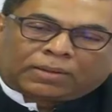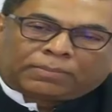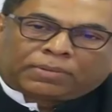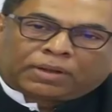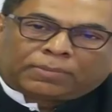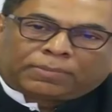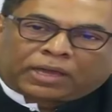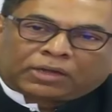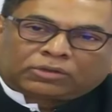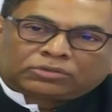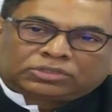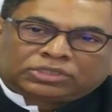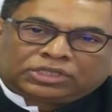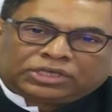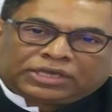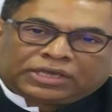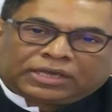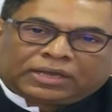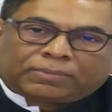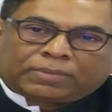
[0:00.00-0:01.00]
আমরা ভারত
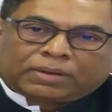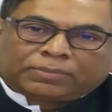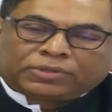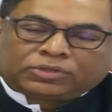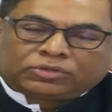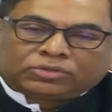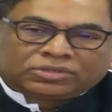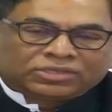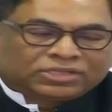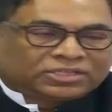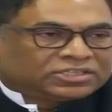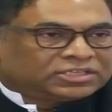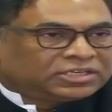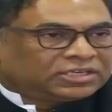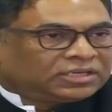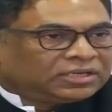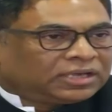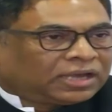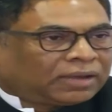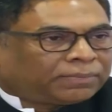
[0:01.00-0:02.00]
থেকে আমরা বিদ্যুৎ
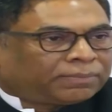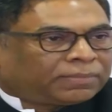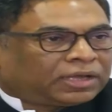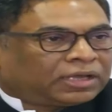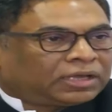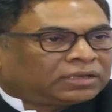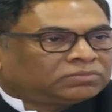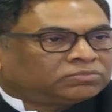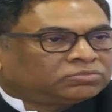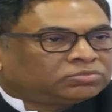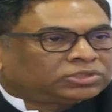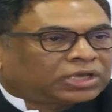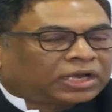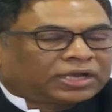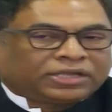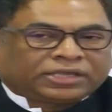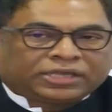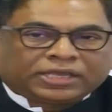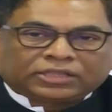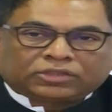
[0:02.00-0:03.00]
নিচ্ছি আমরা
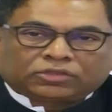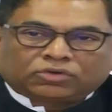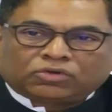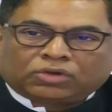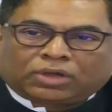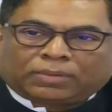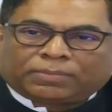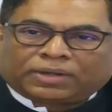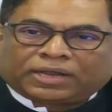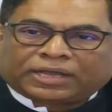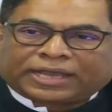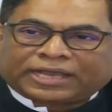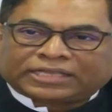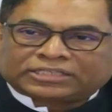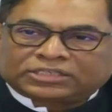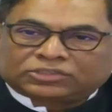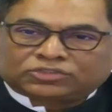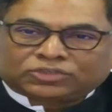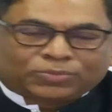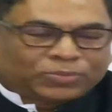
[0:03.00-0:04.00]
জ্বালানি ক্ষেত্রেও আমরা
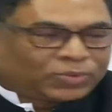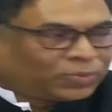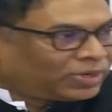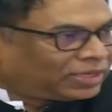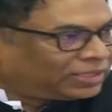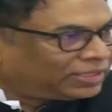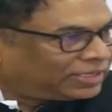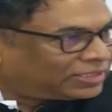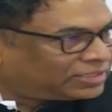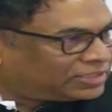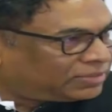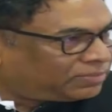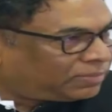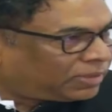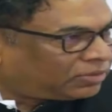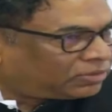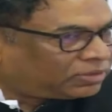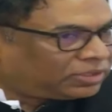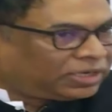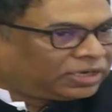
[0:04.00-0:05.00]
গ্যাসের সম্ভাবনা দেখছি
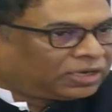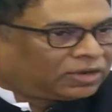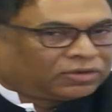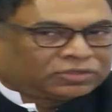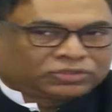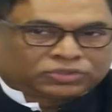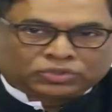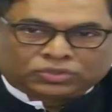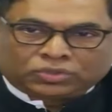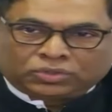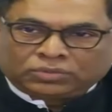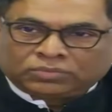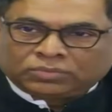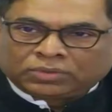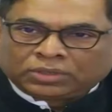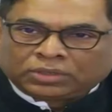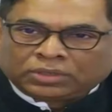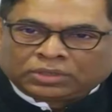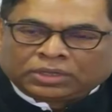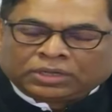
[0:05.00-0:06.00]
ভারত থেকে নেওয়ার জন্য
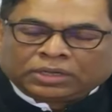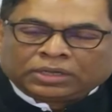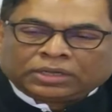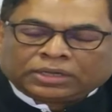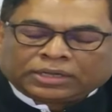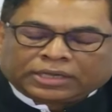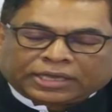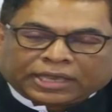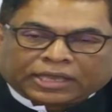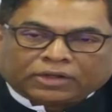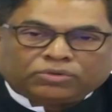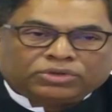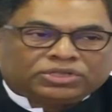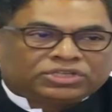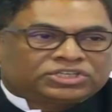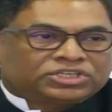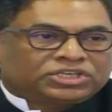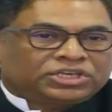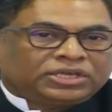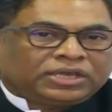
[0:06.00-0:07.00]
কেন
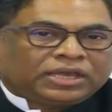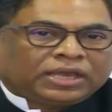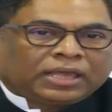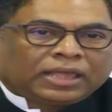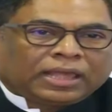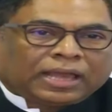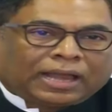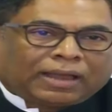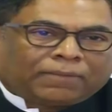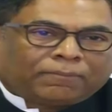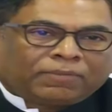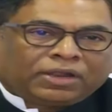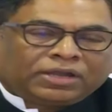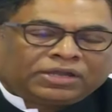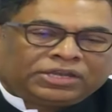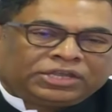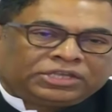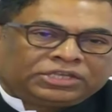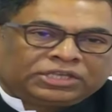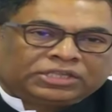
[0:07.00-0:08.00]
নিচ্ছি আমরা
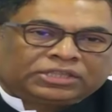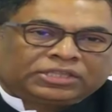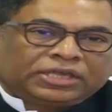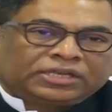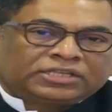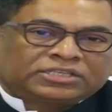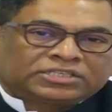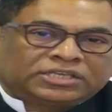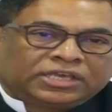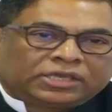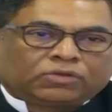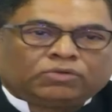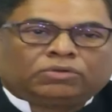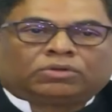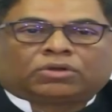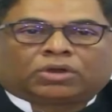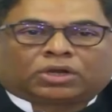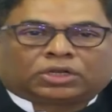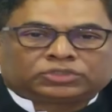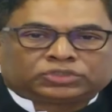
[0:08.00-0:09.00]
নিজেদের
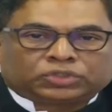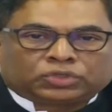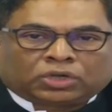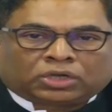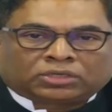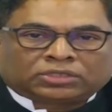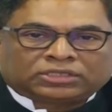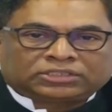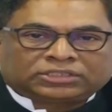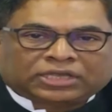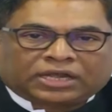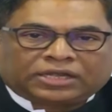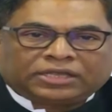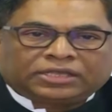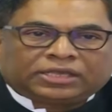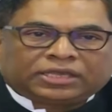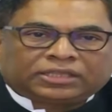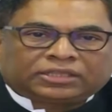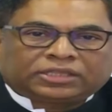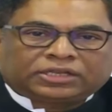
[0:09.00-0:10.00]
সিকিউর করার জন্য অর্থাৎ
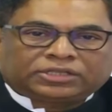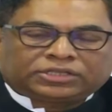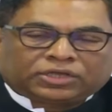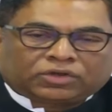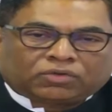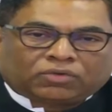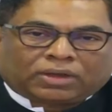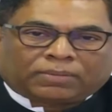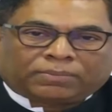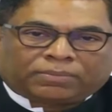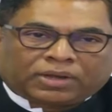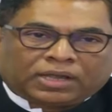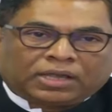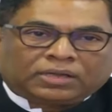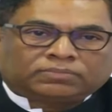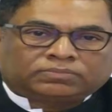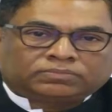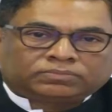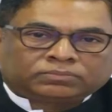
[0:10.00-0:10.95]
জ্বালানি ক্ষেত্রে যেন আমরা